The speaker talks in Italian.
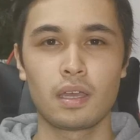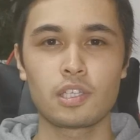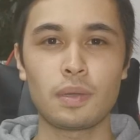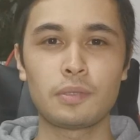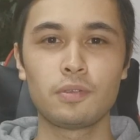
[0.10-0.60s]

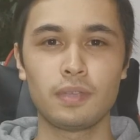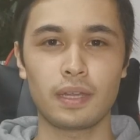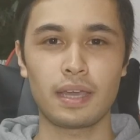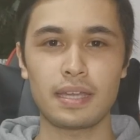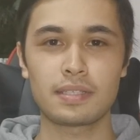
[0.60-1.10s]
Ciao a tutti
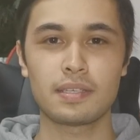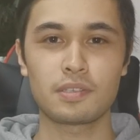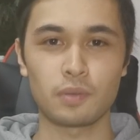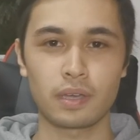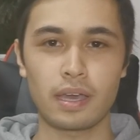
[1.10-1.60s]
ragazzi,
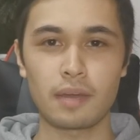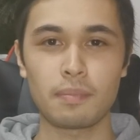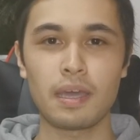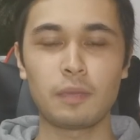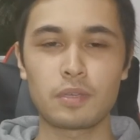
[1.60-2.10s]
sono
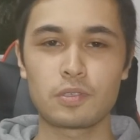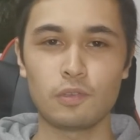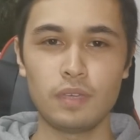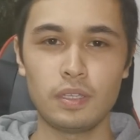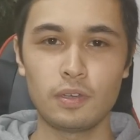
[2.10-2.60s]
Karma, e in
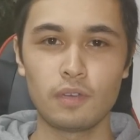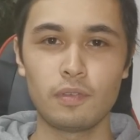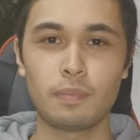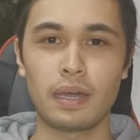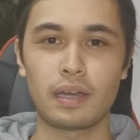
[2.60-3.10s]
questo video
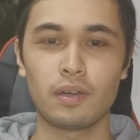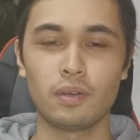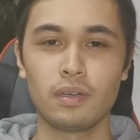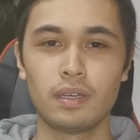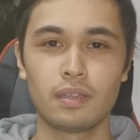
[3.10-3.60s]
vi
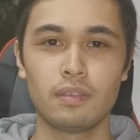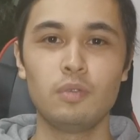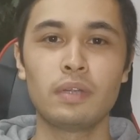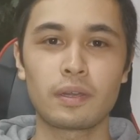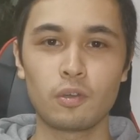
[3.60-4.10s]
parlo
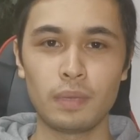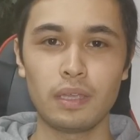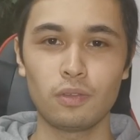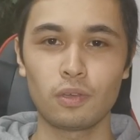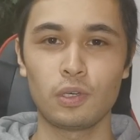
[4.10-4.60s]
di un
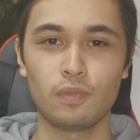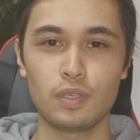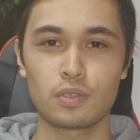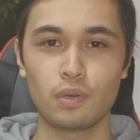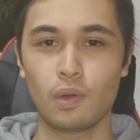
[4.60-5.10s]
argomento che ho
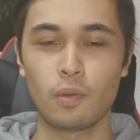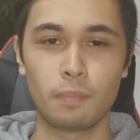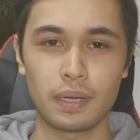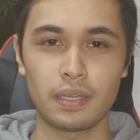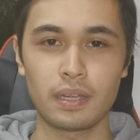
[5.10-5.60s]
visto
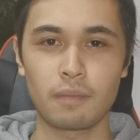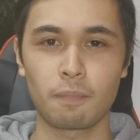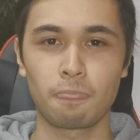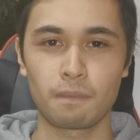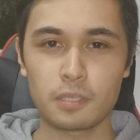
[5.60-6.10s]

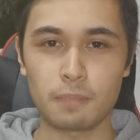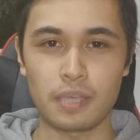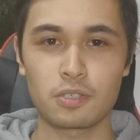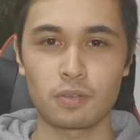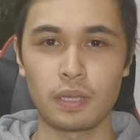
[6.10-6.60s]
comparire
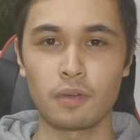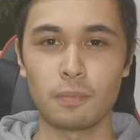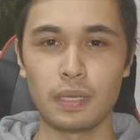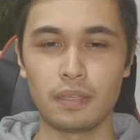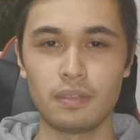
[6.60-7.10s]
spesso nei
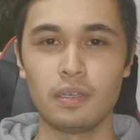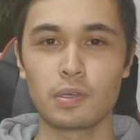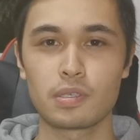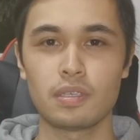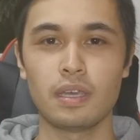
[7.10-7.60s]
commenti,
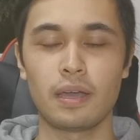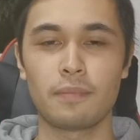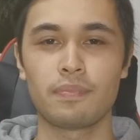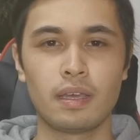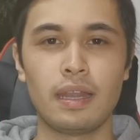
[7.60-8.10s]

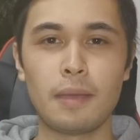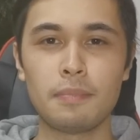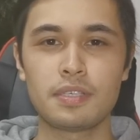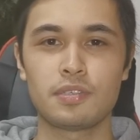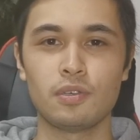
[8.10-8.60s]
ossia
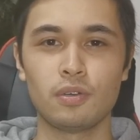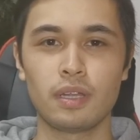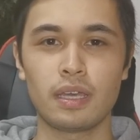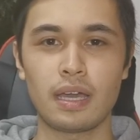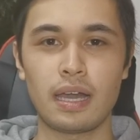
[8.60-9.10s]

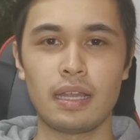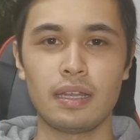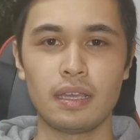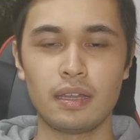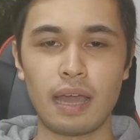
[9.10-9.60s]
l'ammissione
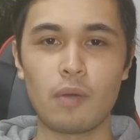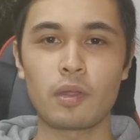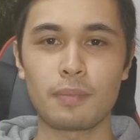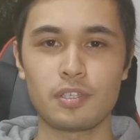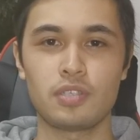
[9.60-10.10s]
alle
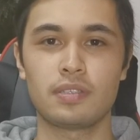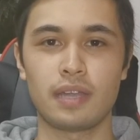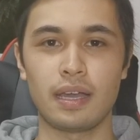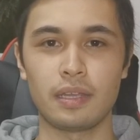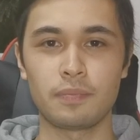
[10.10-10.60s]
lauree
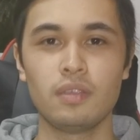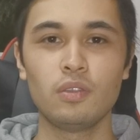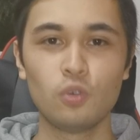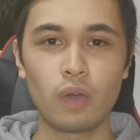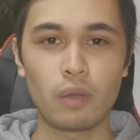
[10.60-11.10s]
magistrali
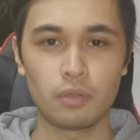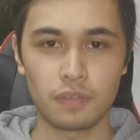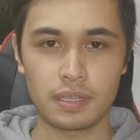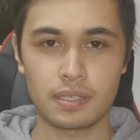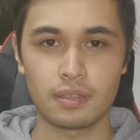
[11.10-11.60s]
di due
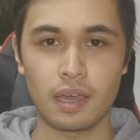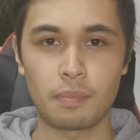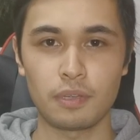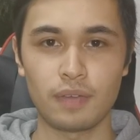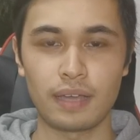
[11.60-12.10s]
università
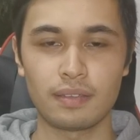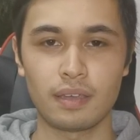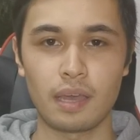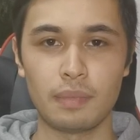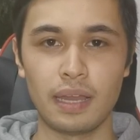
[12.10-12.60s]

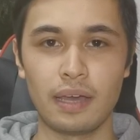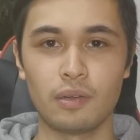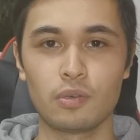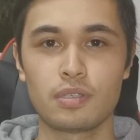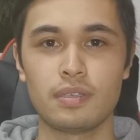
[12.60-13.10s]
private a
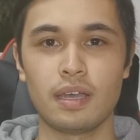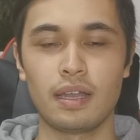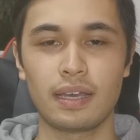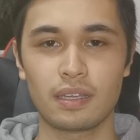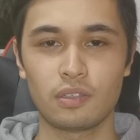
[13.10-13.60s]
Milano,
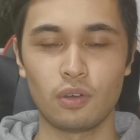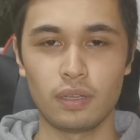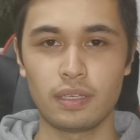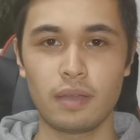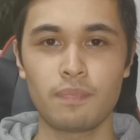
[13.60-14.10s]
ossia la
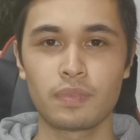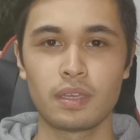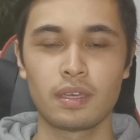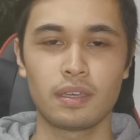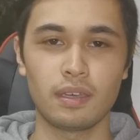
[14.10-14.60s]
Cattolica
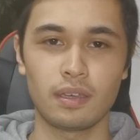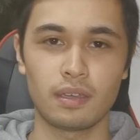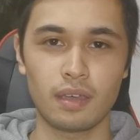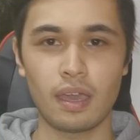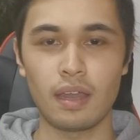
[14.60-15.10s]

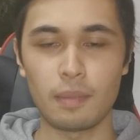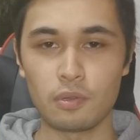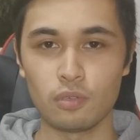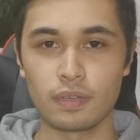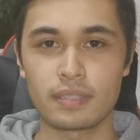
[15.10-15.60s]
che è la
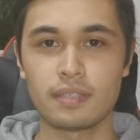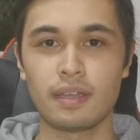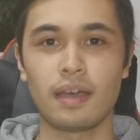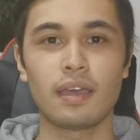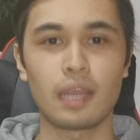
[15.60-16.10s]
mia
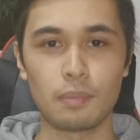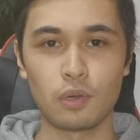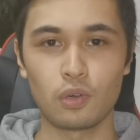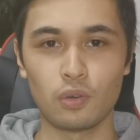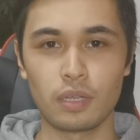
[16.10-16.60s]
università, e la
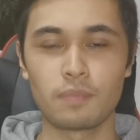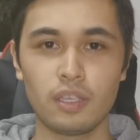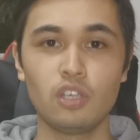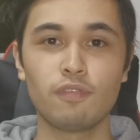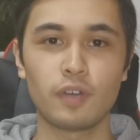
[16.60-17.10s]
Bocconi.
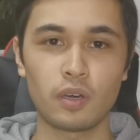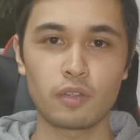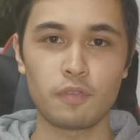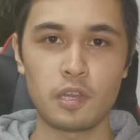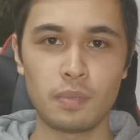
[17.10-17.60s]
Io farò
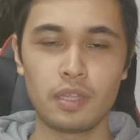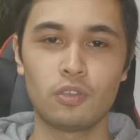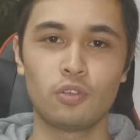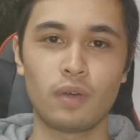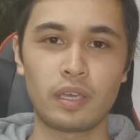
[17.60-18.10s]

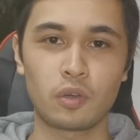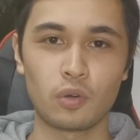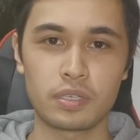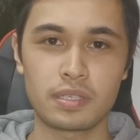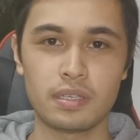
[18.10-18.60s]
riferimento ai
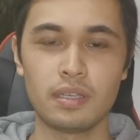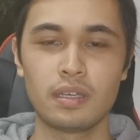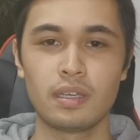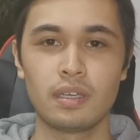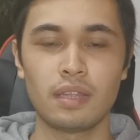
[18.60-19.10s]

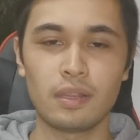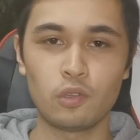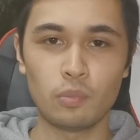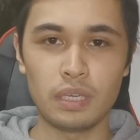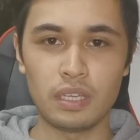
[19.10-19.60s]
corsi
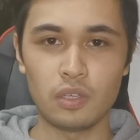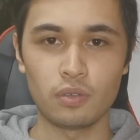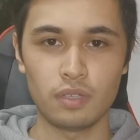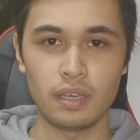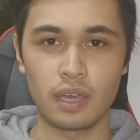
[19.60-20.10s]
nel
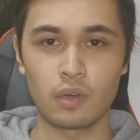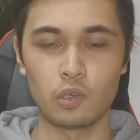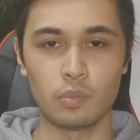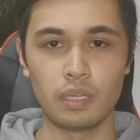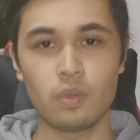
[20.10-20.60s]
dominio di
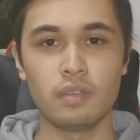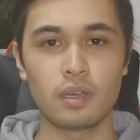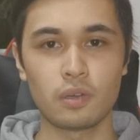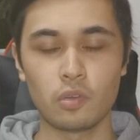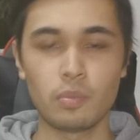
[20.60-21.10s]
economia,
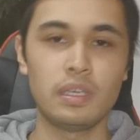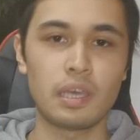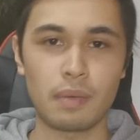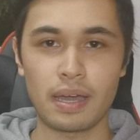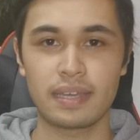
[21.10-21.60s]
quindi
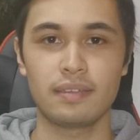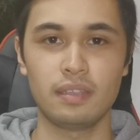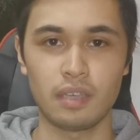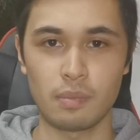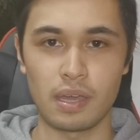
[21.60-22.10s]
economia,
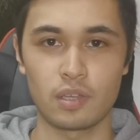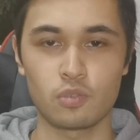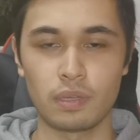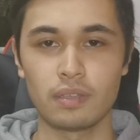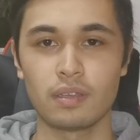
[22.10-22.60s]
marketing e
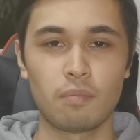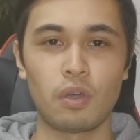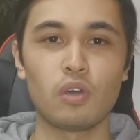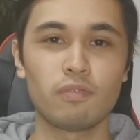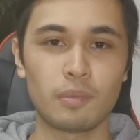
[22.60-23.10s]
management.
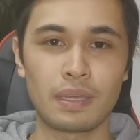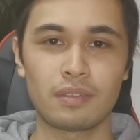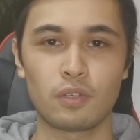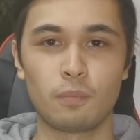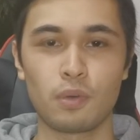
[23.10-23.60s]
Poi
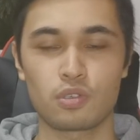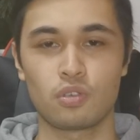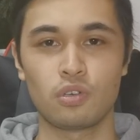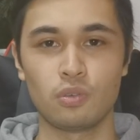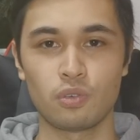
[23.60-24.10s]
ovviamente non
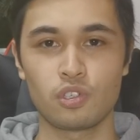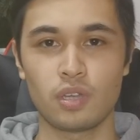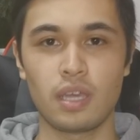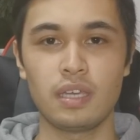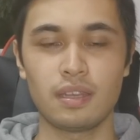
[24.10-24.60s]
posso
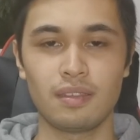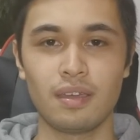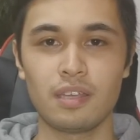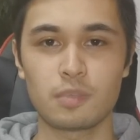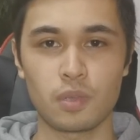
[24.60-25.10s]
conoscere i
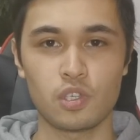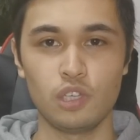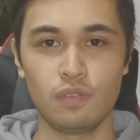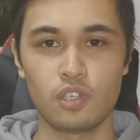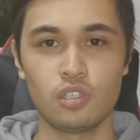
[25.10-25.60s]
criteri
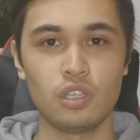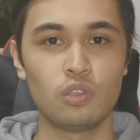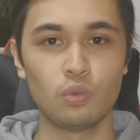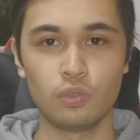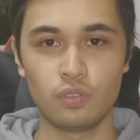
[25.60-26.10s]
specifici
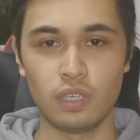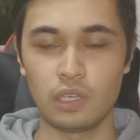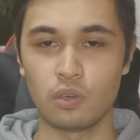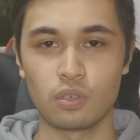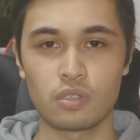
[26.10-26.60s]
di tutti
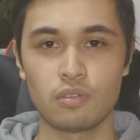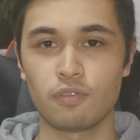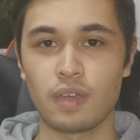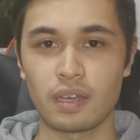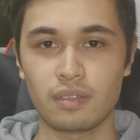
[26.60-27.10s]
i corsi
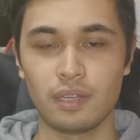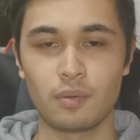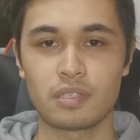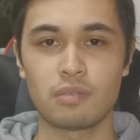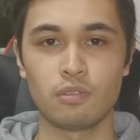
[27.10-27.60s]
offerti da
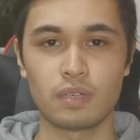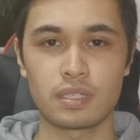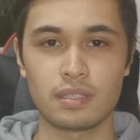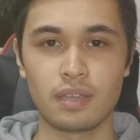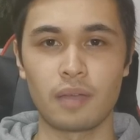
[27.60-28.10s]
queste
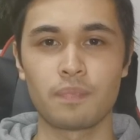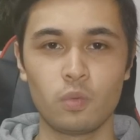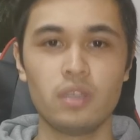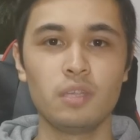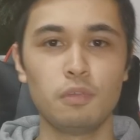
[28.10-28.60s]
università,
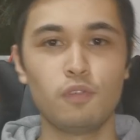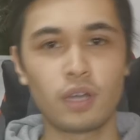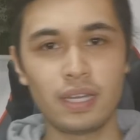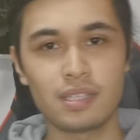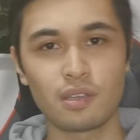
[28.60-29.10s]
quindi mi
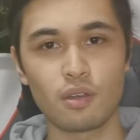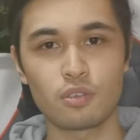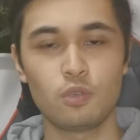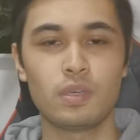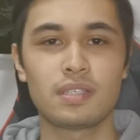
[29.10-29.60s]
focalizzerò
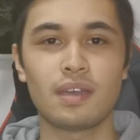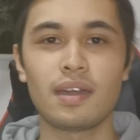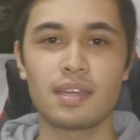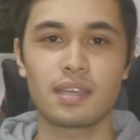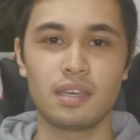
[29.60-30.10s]
su
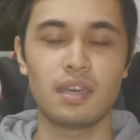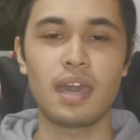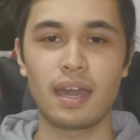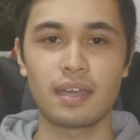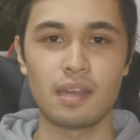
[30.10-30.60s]
quest'area che
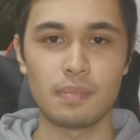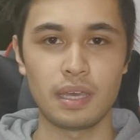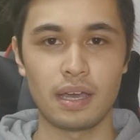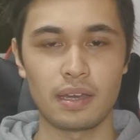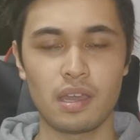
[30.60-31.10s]
è anche la
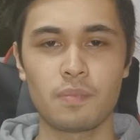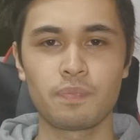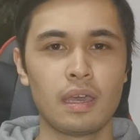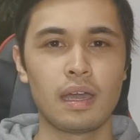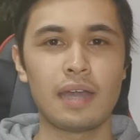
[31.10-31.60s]
mia area.
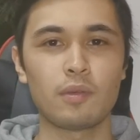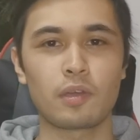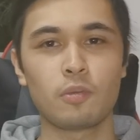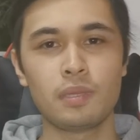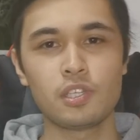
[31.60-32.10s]

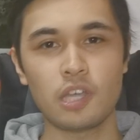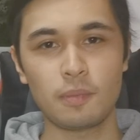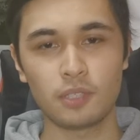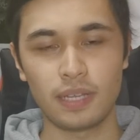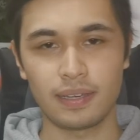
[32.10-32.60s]
Allora,
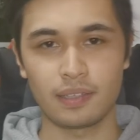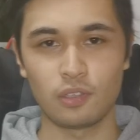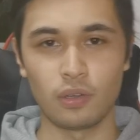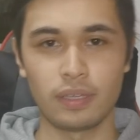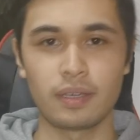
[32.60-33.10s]
cominciamo dalla
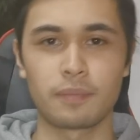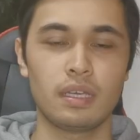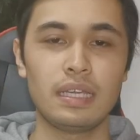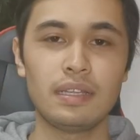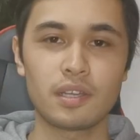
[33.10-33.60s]
cattolica.
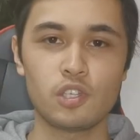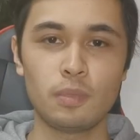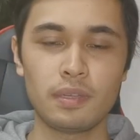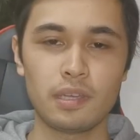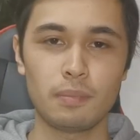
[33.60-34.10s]
Il
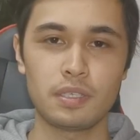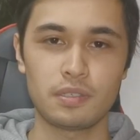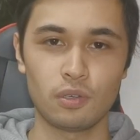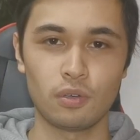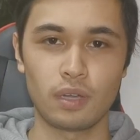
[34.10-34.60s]
regime di
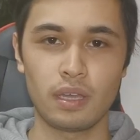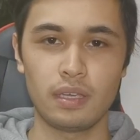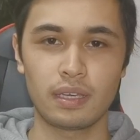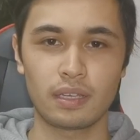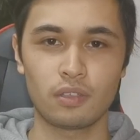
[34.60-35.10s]
ammissione
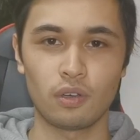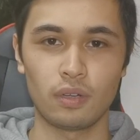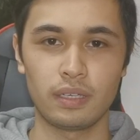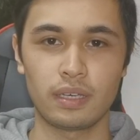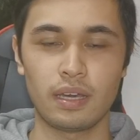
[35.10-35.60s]
in
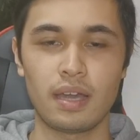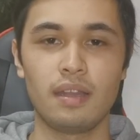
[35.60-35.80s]
cattolica oh.